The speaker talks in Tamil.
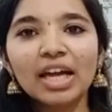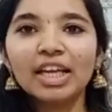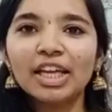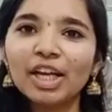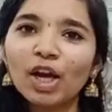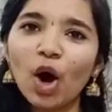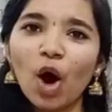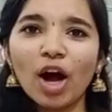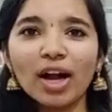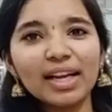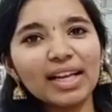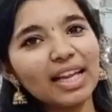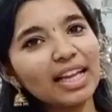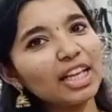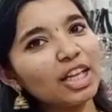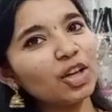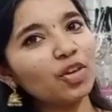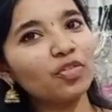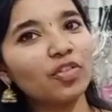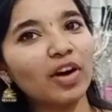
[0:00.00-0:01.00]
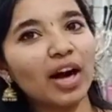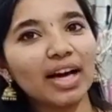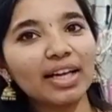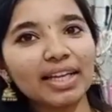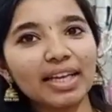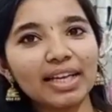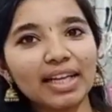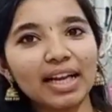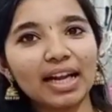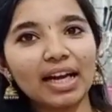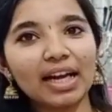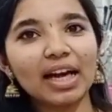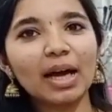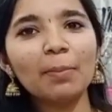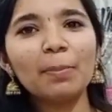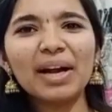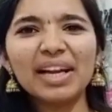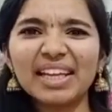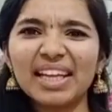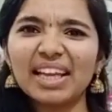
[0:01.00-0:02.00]
நீங்கள் ஆன்லைன்லேயும் வாங்கிக்கலாங்க
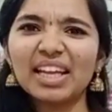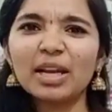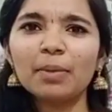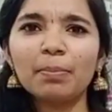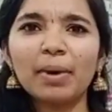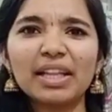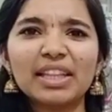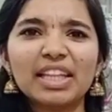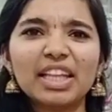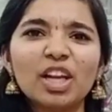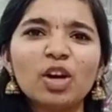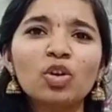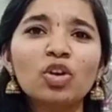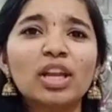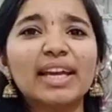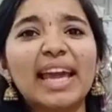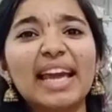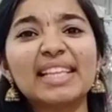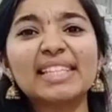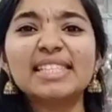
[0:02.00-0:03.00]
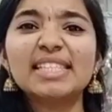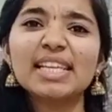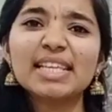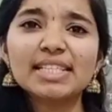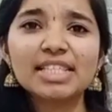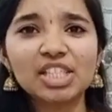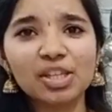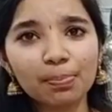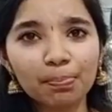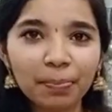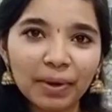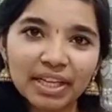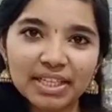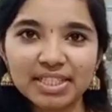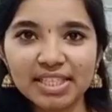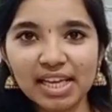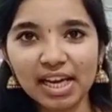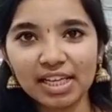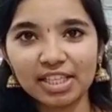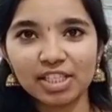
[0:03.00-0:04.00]
பட் என்னென்னு பார்த்தீங்கன்னா உங்களுக்கு எக்ஸ்ட்ரா
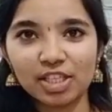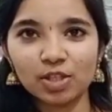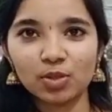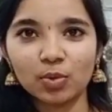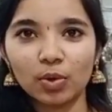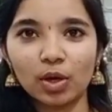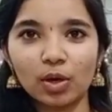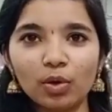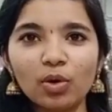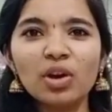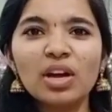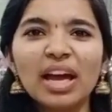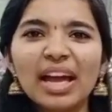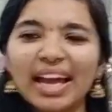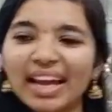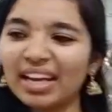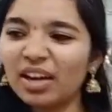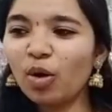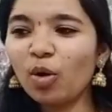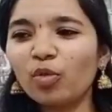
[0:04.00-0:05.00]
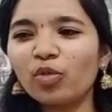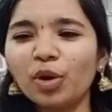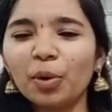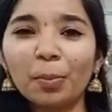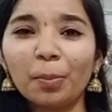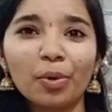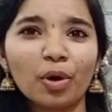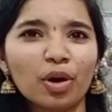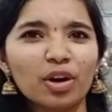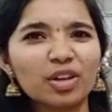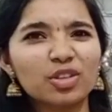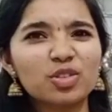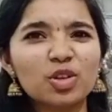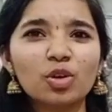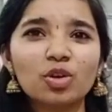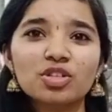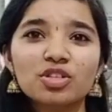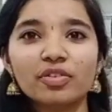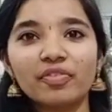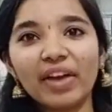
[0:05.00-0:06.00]
ஷிப்பிங் சார்ஜஸ் வரும் ஏன்னா ஒவ்வொரு
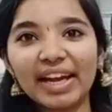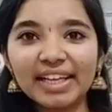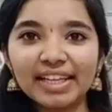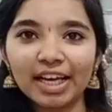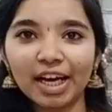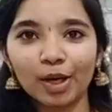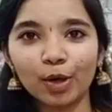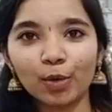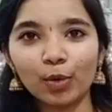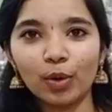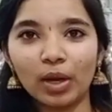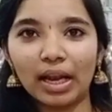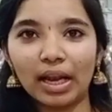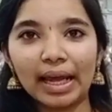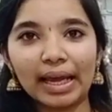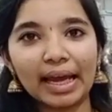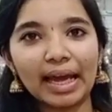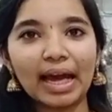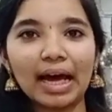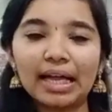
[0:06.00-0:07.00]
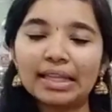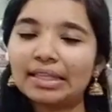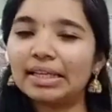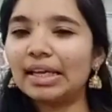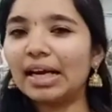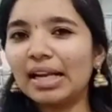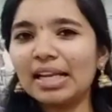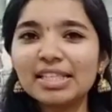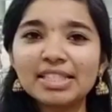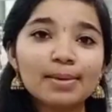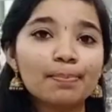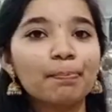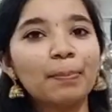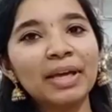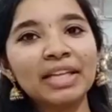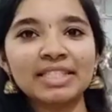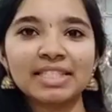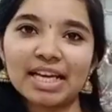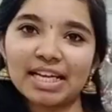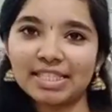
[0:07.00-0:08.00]
ப்ராடக்ட்ஸும் கொஞ்சம் வெயிட்டாக இருக்கும் இல்லைங்க அதனால
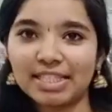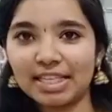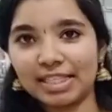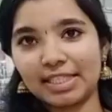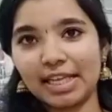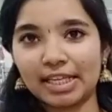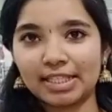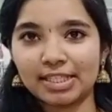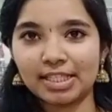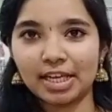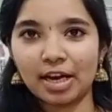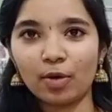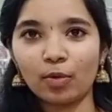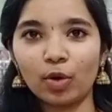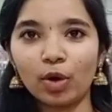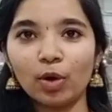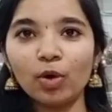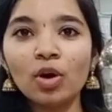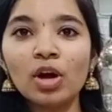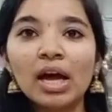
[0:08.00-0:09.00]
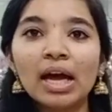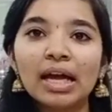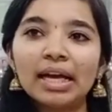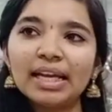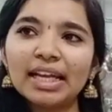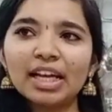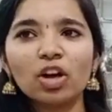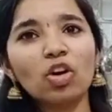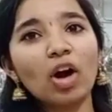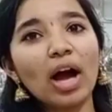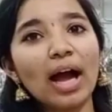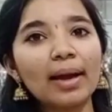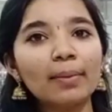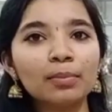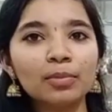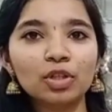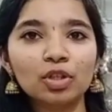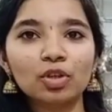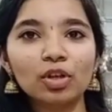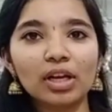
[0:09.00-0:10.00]
ஷிப்பிங் சார்ஜஸ் எக்ஸ்ட்ரா வரும் நீங்கள்
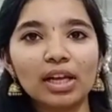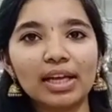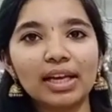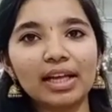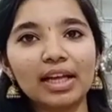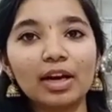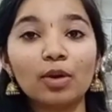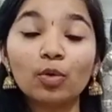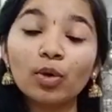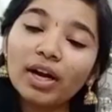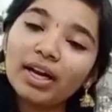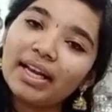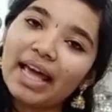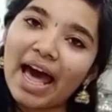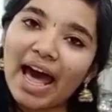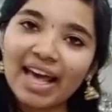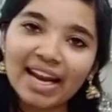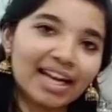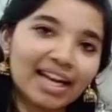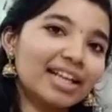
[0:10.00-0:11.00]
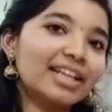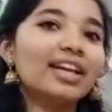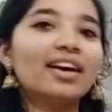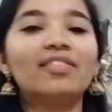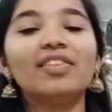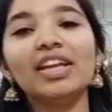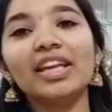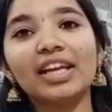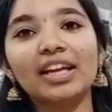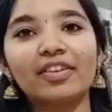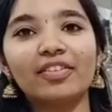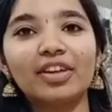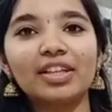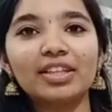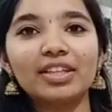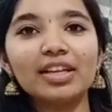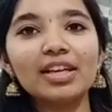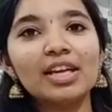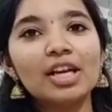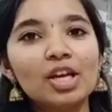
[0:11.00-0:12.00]
கோயம்புத்தூரில் இருக்கிறவங்க டேரெக்டாகவே நீங்கள்
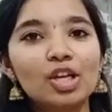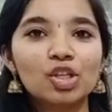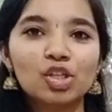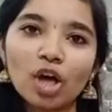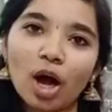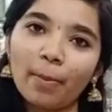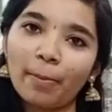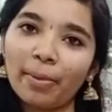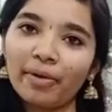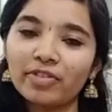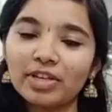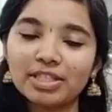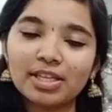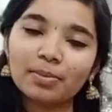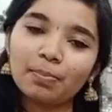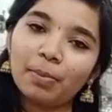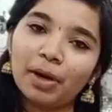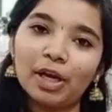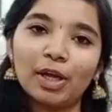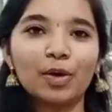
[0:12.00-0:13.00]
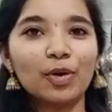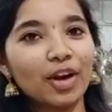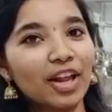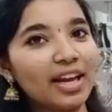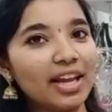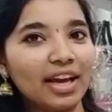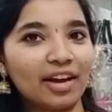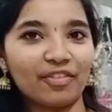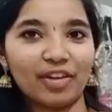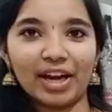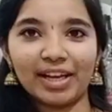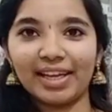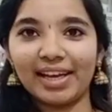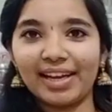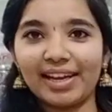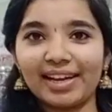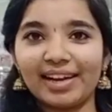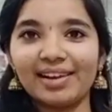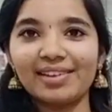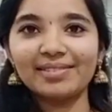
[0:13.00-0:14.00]
வந்து ஷாப்பை விசிட் பண்ணி கூட நீங்கள்
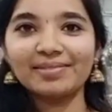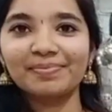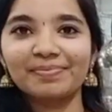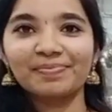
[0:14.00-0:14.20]
வாங்கிக்கலாம்